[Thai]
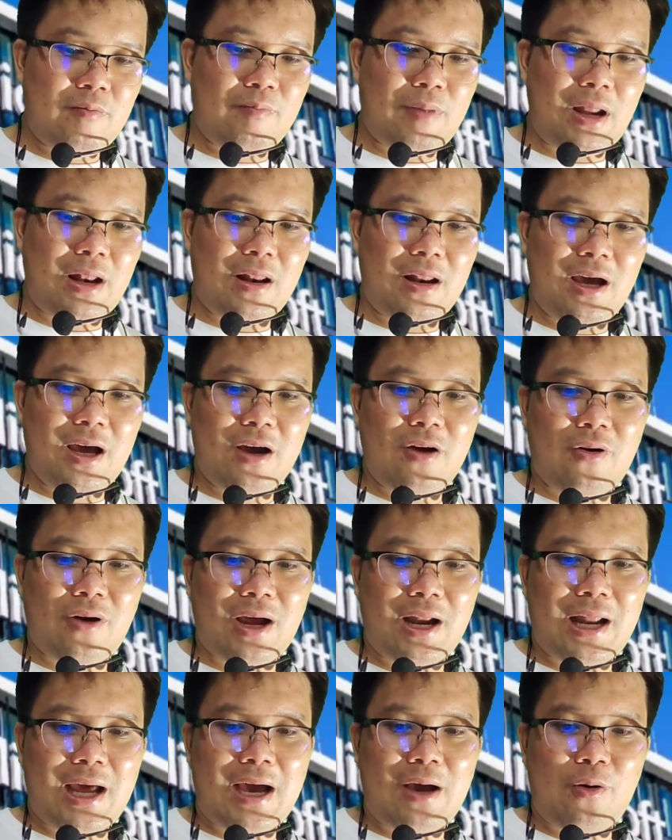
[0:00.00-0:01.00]
เป็นเรื่องขอ
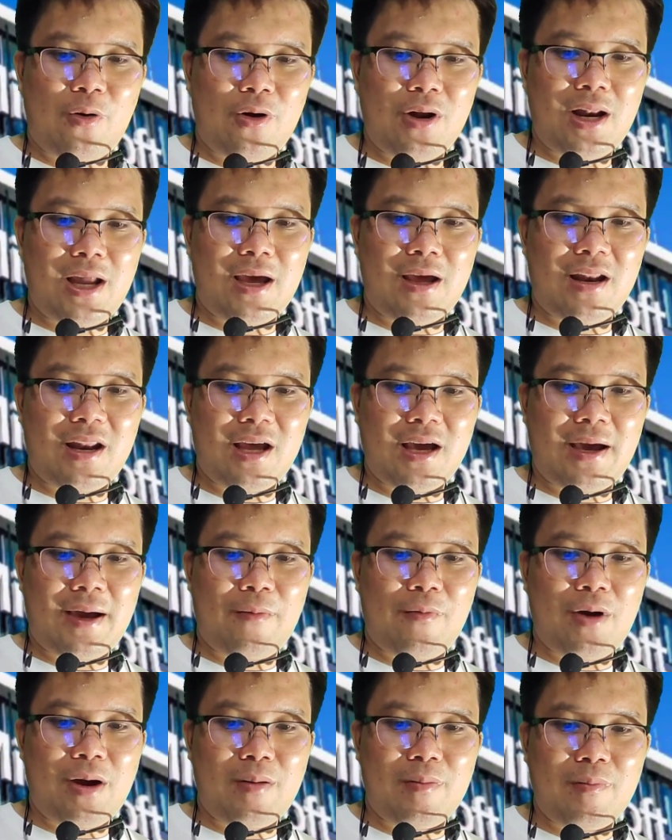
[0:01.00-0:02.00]
งอนาคตแหละนะค
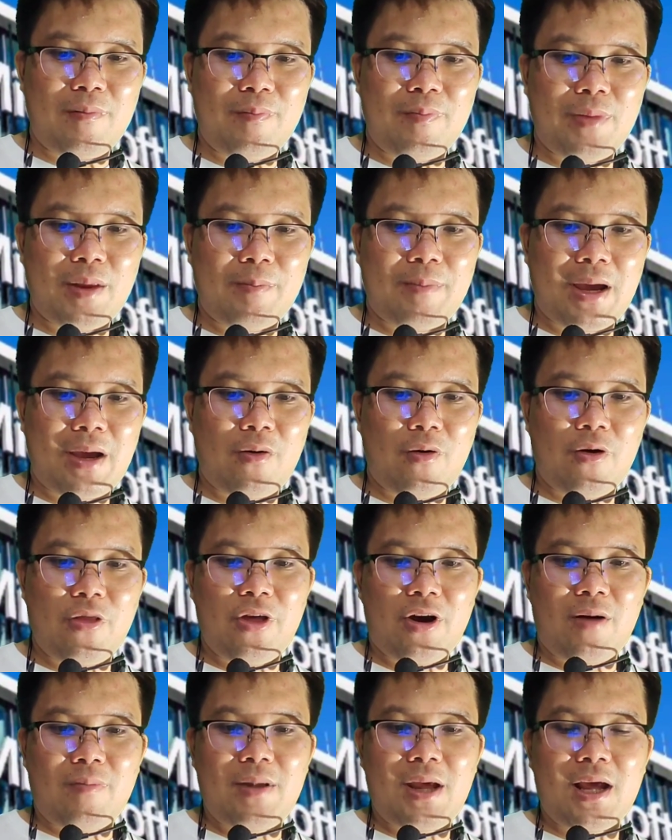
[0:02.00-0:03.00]
รับ ว่า
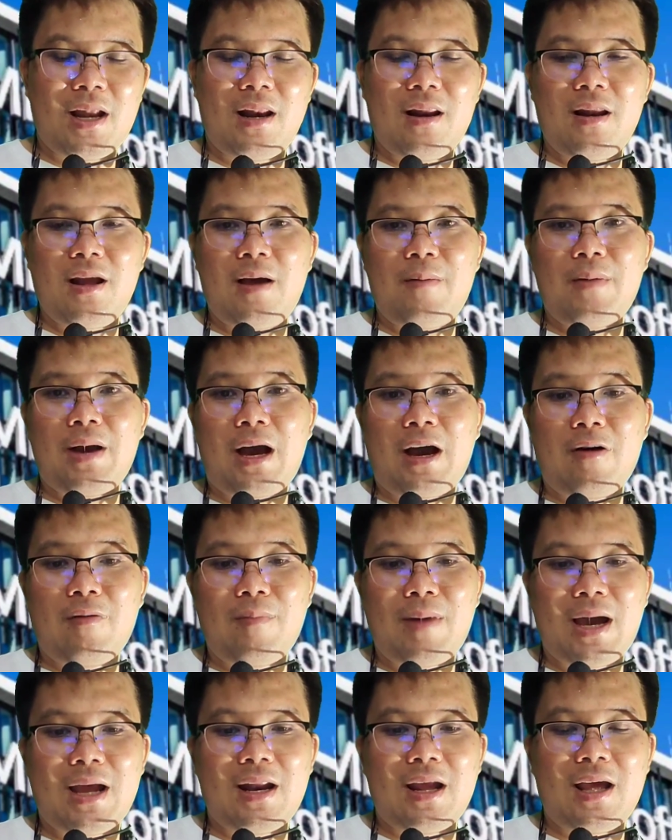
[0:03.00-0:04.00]
Microsoft เนี่ยเริ่มเข้า
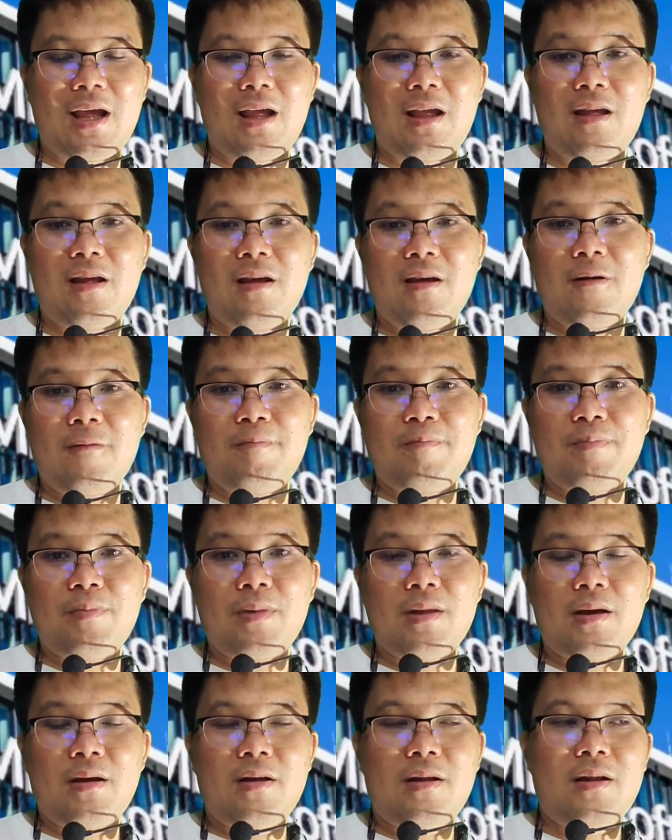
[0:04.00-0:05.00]
มาใน
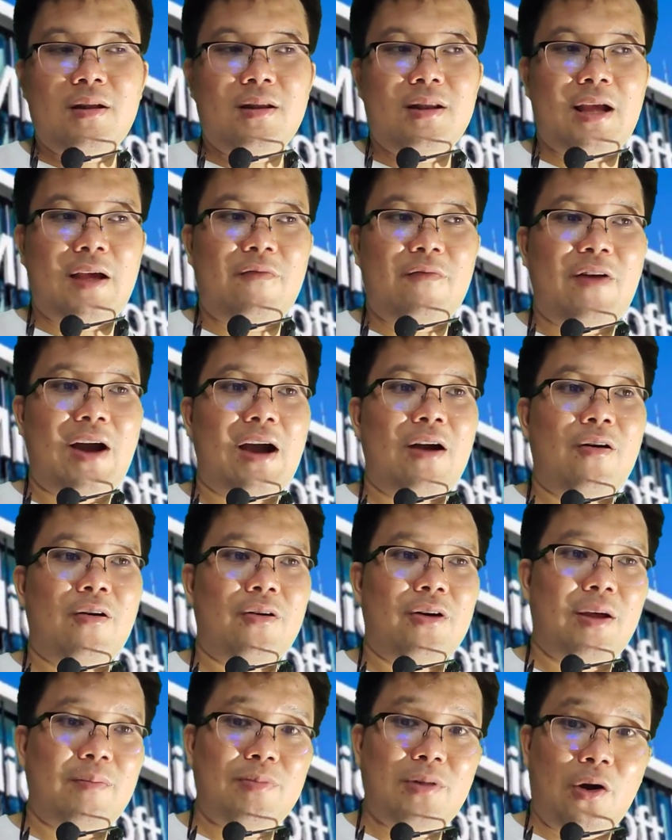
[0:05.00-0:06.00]
ในฝั่งข
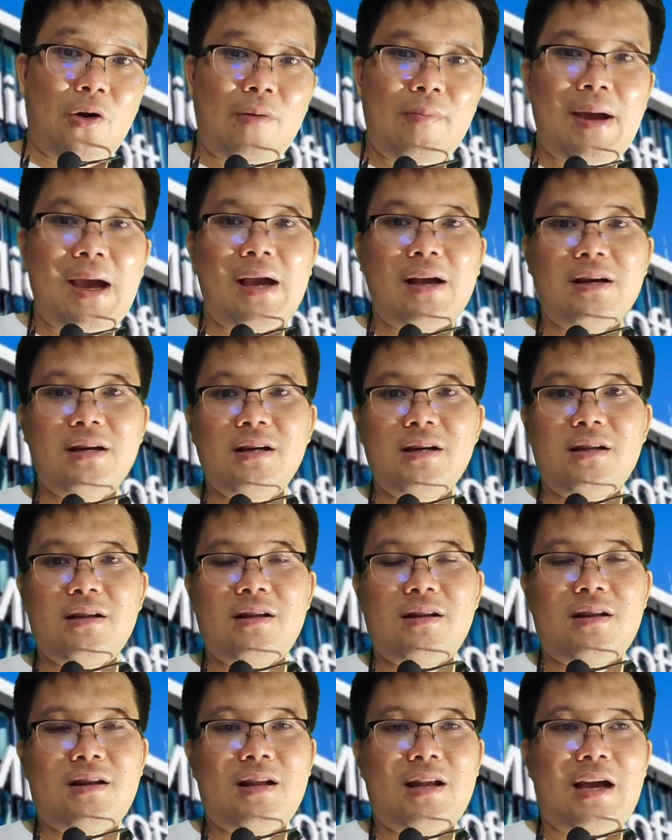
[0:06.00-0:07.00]
องคริปโตมากขึ้น
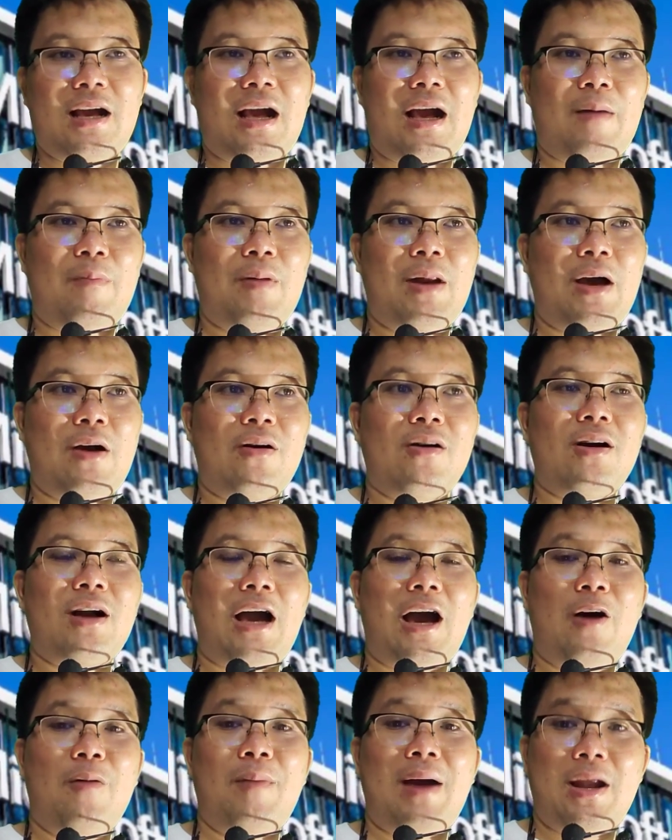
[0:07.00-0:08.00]
นะครับแล้วก็
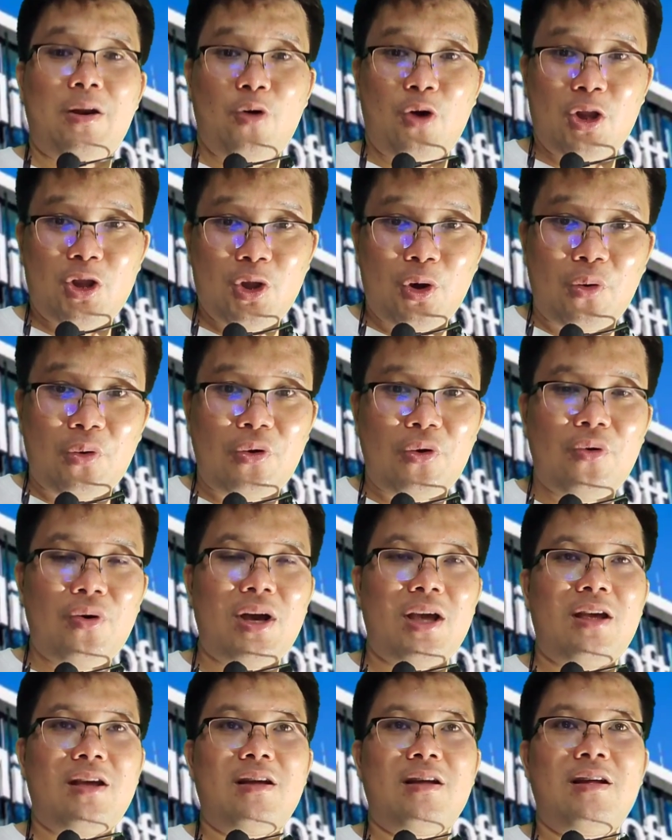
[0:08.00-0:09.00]
เข้ามาโดยตรง
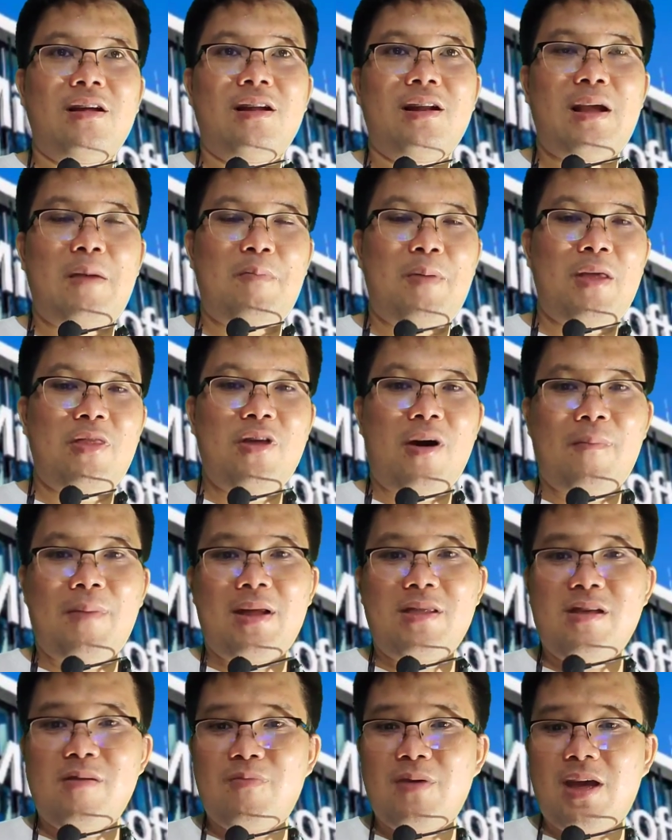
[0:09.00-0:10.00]
ด้วยในปี
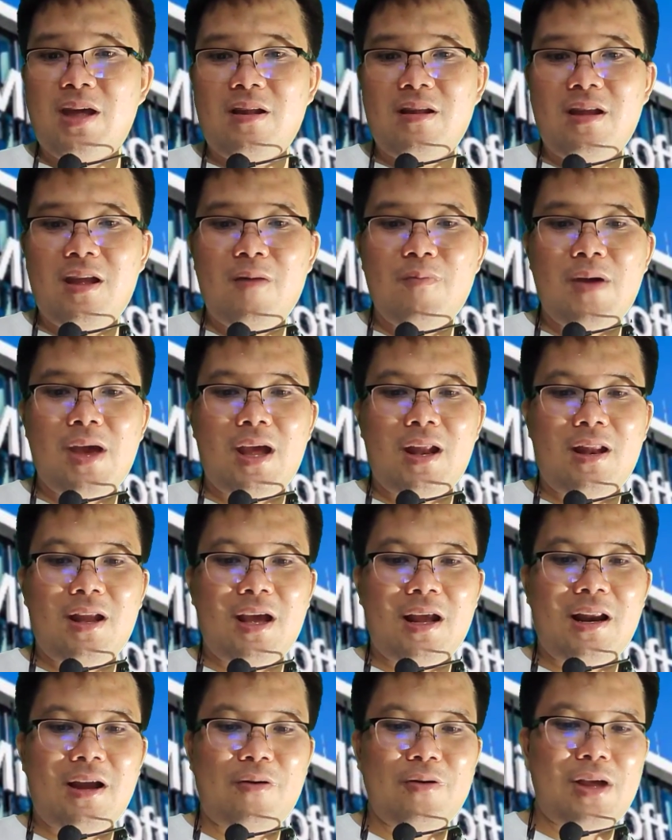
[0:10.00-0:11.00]
2021
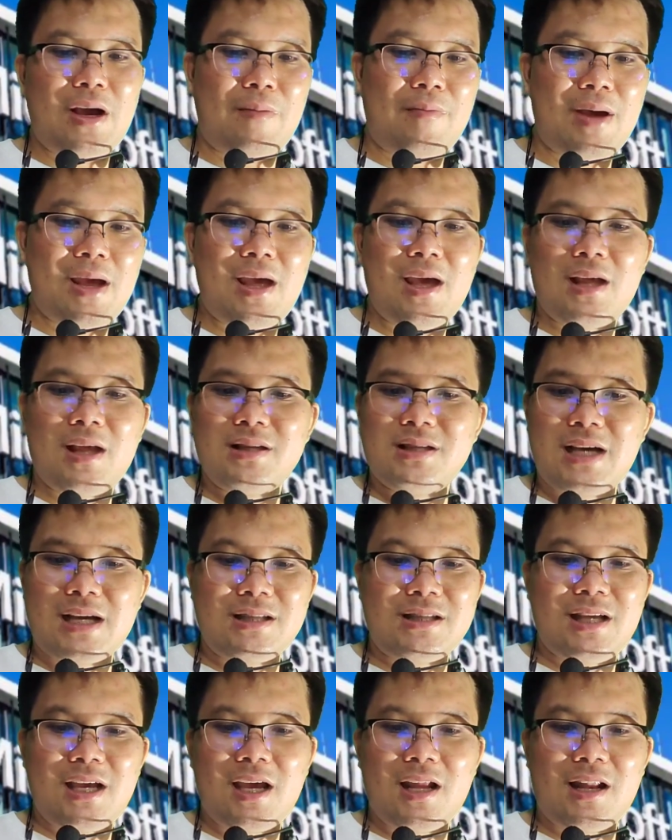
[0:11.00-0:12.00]
เนี่ยเรายังไม่เห็นชั
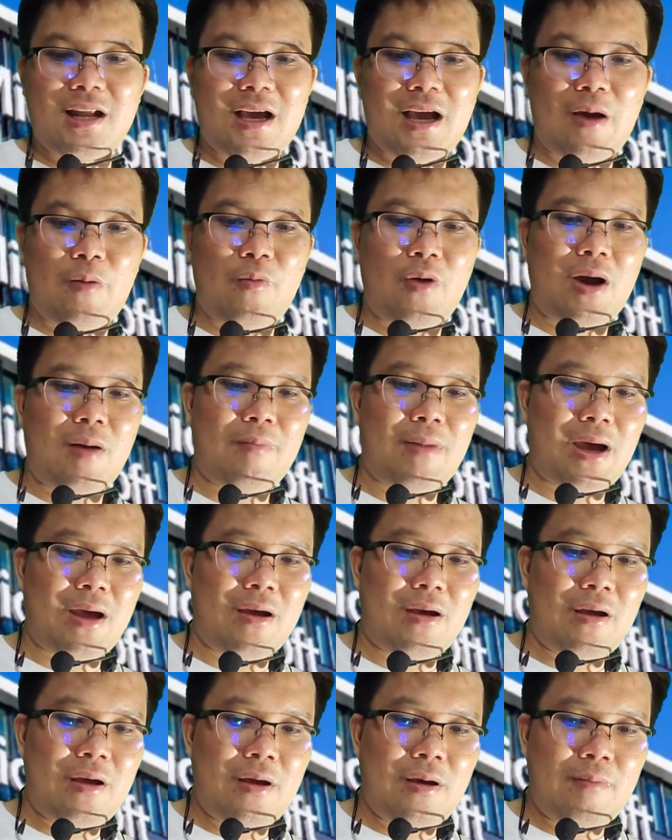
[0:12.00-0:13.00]
ดเจนนะครับว่า
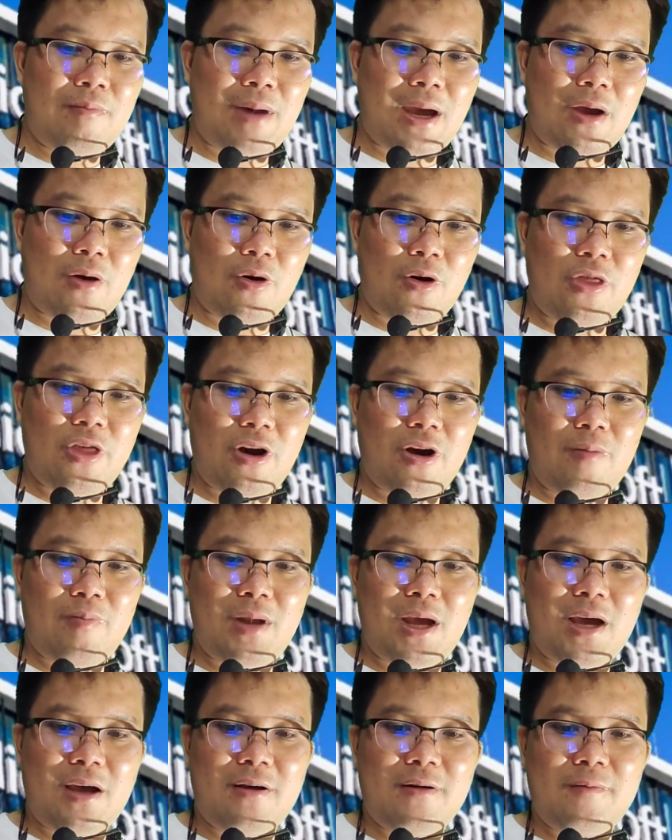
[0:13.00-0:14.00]
Microsoft
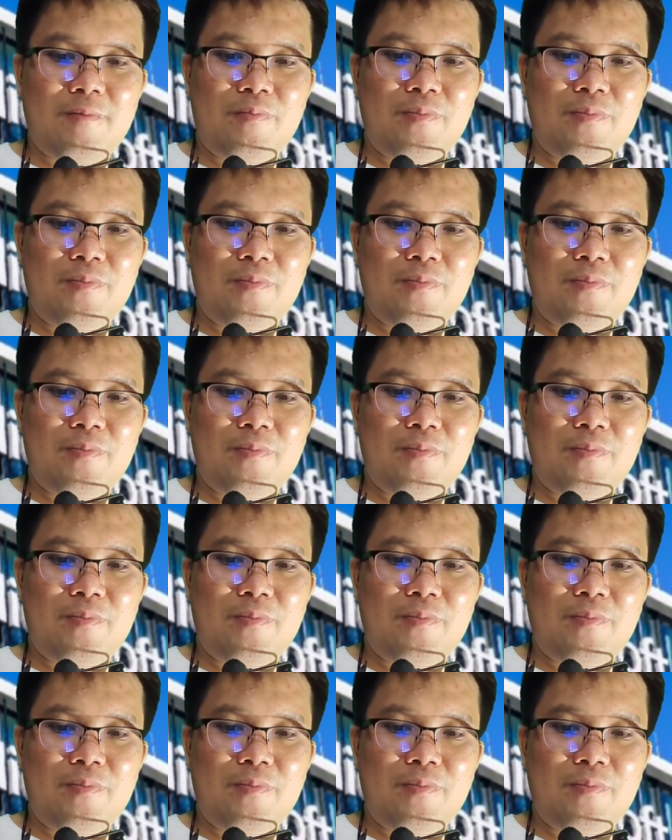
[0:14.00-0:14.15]
เนี่ย